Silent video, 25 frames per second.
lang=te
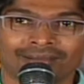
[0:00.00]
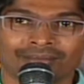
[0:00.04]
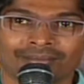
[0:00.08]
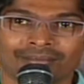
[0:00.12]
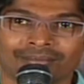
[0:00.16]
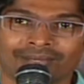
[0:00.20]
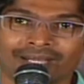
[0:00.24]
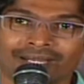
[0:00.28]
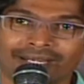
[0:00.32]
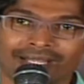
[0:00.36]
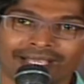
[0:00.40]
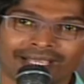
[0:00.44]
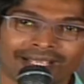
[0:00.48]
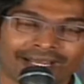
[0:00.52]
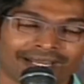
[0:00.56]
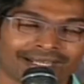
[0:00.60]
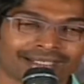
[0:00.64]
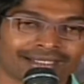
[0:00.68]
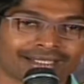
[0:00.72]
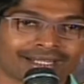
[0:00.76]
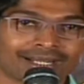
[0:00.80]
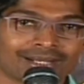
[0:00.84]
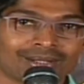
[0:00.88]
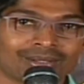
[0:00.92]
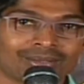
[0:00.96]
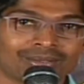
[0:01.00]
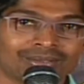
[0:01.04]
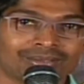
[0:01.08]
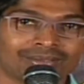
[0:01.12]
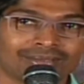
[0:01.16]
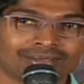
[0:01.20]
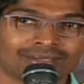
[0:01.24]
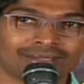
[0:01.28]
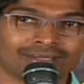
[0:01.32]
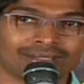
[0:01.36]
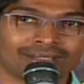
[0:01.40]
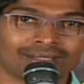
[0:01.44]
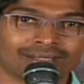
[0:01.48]
మా డైరెక్టర్లు
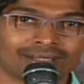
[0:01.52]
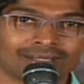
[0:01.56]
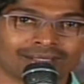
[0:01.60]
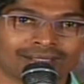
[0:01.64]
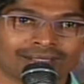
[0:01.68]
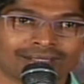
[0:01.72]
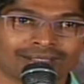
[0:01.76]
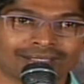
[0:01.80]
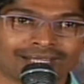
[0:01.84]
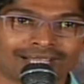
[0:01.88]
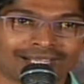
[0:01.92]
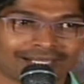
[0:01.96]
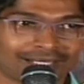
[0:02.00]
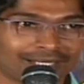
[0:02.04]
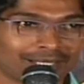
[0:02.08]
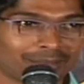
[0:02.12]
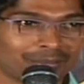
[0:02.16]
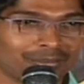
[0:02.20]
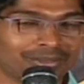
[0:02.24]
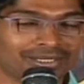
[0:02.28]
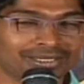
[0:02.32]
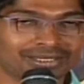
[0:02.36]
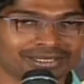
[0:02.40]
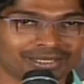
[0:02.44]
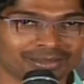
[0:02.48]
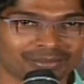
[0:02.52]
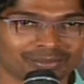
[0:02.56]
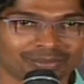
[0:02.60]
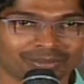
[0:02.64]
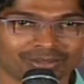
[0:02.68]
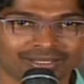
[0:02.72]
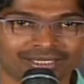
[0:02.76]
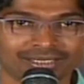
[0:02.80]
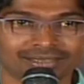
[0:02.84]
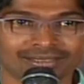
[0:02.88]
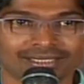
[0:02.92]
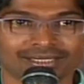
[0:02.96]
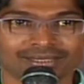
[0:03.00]
నాకు డబ్బులు ఇచ్చిన
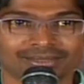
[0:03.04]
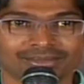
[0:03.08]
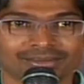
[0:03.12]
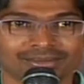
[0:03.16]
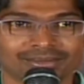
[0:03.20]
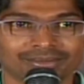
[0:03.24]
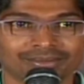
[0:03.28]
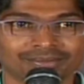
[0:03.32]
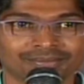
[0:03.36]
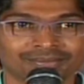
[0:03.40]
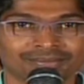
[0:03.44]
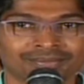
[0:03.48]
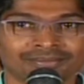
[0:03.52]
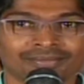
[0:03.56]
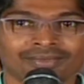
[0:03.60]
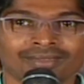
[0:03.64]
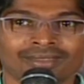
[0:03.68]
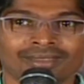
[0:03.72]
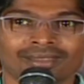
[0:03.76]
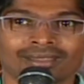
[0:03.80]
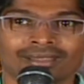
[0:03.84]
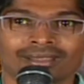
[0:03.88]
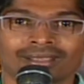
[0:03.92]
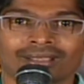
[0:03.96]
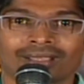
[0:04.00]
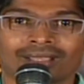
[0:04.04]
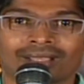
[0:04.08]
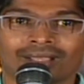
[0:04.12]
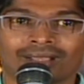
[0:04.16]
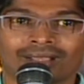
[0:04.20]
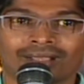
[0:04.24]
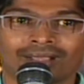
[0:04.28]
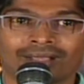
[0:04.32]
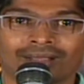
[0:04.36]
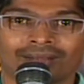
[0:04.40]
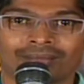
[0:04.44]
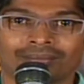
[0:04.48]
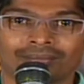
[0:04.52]
ప్రొడ్యూసర్స్
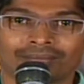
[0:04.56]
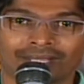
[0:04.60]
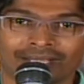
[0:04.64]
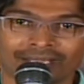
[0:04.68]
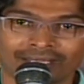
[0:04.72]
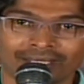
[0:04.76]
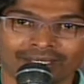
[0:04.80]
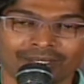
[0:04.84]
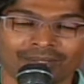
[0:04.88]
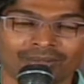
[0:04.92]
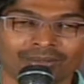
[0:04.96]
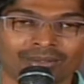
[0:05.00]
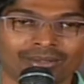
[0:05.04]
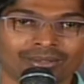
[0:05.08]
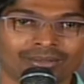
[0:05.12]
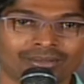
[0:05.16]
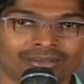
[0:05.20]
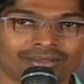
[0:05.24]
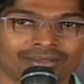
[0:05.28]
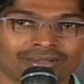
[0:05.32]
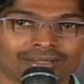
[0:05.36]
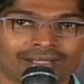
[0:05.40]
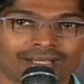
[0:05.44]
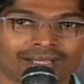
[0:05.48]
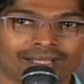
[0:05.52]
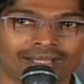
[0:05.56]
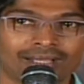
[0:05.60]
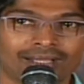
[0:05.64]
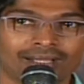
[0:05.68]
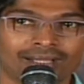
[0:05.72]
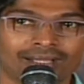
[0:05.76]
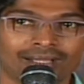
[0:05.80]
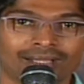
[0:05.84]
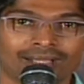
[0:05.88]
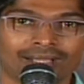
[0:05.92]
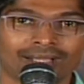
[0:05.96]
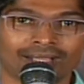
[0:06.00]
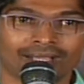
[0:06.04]
మా హీరోలు
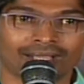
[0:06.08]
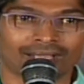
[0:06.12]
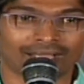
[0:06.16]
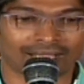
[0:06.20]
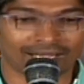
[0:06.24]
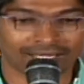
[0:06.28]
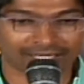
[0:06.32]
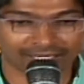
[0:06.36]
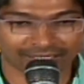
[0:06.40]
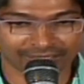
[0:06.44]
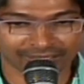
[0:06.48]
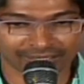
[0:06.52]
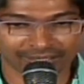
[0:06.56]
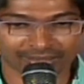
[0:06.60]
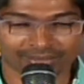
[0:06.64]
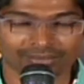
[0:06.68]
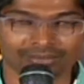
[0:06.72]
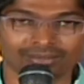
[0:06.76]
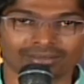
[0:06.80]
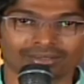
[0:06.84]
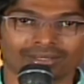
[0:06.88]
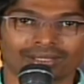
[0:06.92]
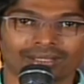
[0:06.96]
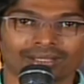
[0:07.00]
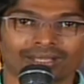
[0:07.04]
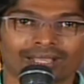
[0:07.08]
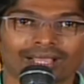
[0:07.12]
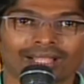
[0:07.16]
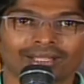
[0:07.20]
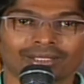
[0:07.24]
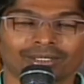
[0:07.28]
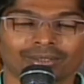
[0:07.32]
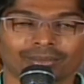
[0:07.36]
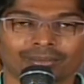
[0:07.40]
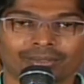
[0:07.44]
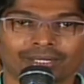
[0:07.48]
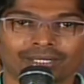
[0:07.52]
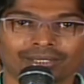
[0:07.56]
వాళ్ళందరూ
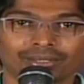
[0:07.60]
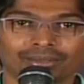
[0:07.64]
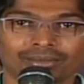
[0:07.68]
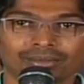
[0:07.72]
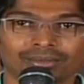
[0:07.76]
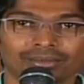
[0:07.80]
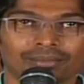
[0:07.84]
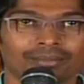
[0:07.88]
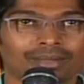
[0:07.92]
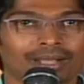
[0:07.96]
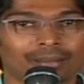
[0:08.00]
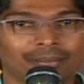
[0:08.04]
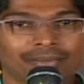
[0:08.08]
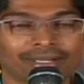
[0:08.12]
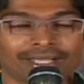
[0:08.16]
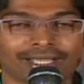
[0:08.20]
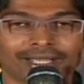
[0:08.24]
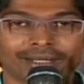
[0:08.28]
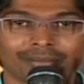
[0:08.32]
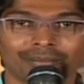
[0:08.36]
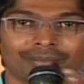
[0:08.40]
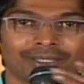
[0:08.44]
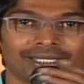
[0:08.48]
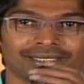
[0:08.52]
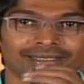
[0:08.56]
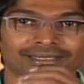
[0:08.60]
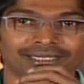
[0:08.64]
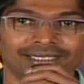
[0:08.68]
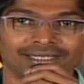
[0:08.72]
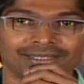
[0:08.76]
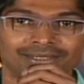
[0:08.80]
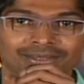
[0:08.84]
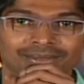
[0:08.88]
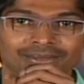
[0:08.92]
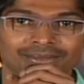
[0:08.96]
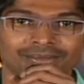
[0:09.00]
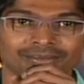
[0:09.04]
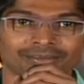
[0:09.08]
వాళ్ళతో పాటు మా అమ్మగారి
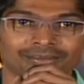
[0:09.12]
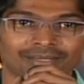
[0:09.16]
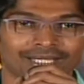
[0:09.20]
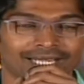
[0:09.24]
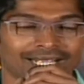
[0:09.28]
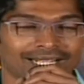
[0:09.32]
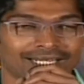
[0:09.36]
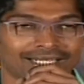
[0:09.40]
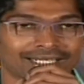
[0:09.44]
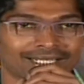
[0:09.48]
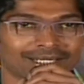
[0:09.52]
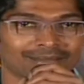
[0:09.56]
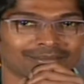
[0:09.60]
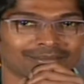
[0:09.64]
బ్లెస్సింగ్స్ మా నాన్నగారి